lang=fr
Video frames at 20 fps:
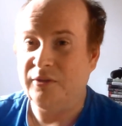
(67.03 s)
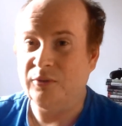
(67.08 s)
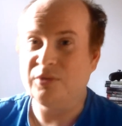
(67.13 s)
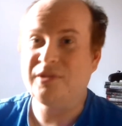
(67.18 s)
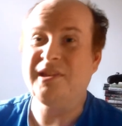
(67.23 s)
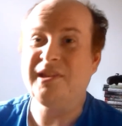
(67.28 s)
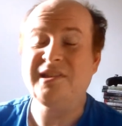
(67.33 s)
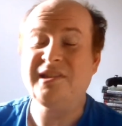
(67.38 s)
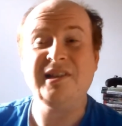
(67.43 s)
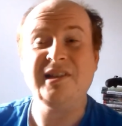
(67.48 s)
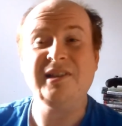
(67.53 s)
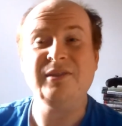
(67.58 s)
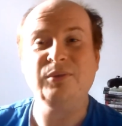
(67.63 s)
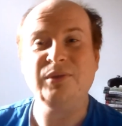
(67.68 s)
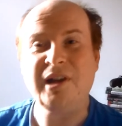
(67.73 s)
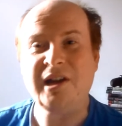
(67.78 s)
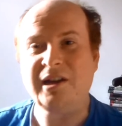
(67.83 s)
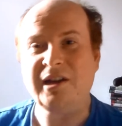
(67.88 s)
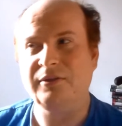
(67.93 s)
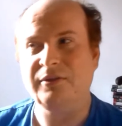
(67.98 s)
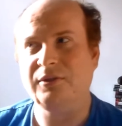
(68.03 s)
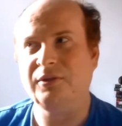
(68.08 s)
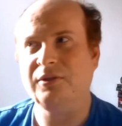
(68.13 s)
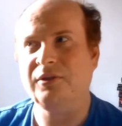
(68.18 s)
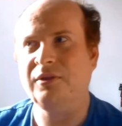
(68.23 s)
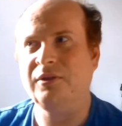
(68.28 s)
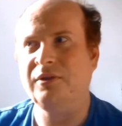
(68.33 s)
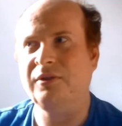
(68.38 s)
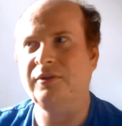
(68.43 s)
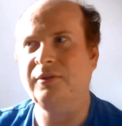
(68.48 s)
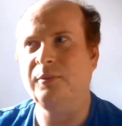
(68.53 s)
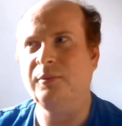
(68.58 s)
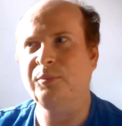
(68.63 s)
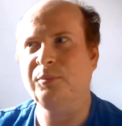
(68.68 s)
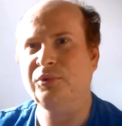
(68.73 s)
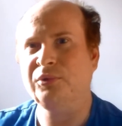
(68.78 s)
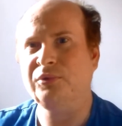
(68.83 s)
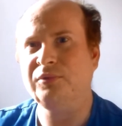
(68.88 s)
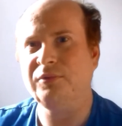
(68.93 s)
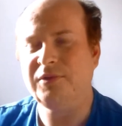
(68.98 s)
Dans cette saison-là, euh,
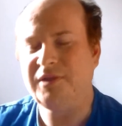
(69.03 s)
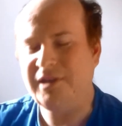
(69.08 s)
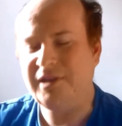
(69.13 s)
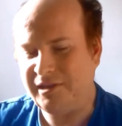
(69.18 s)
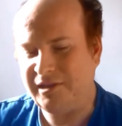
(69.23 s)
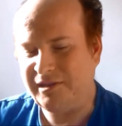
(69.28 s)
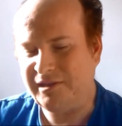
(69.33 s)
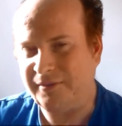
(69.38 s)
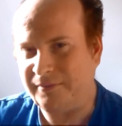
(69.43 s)
pour tout vous dire,